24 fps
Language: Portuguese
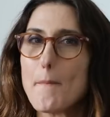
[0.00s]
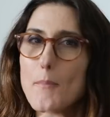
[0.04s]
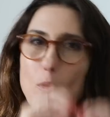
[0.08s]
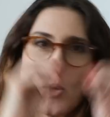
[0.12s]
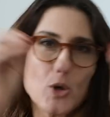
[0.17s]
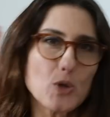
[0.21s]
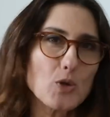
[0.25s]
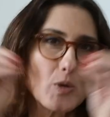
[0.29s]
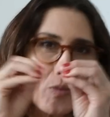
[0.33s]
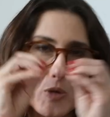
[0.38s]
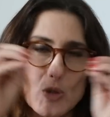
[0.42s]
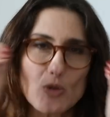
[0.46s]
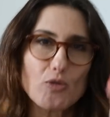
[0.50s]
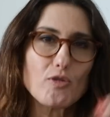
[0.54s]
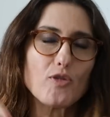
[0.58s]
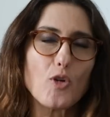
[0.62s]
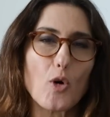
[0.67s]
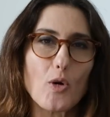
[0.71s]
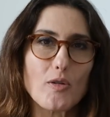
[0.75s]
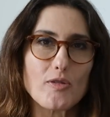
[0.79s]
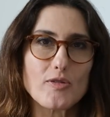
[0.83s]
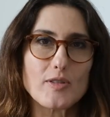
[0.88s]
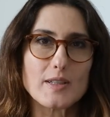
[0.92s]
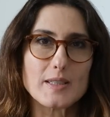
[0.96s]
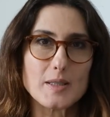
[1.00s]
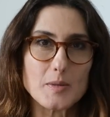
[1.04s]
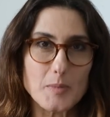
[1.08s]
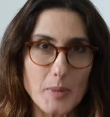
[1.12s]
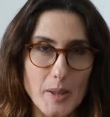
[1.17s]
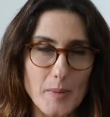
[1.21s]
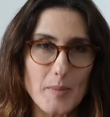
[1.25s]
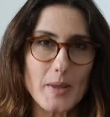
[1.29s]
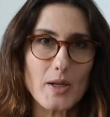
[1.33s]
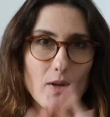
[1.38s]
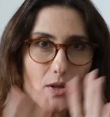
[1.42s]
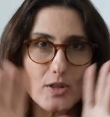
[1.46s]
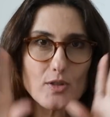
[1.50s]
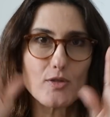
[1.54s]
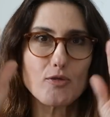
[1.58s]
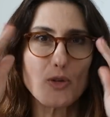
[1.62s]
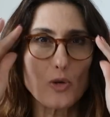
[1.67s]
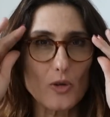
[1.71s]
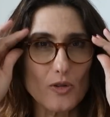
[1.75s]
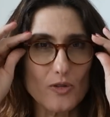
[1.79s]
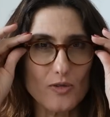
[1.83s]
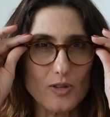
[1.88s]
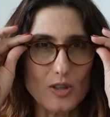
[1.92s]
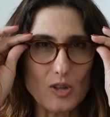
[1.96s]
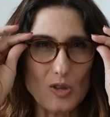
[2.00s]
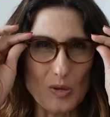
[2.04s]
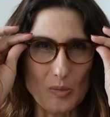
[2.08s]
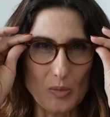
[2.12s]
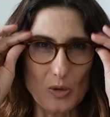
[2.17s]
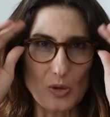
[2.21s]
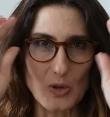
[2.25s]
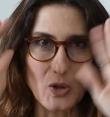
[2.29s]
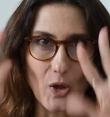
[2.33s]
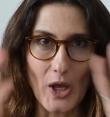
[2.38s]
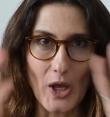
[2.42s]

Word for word: Muito, muito fofas. Primeiro as fofas, depois o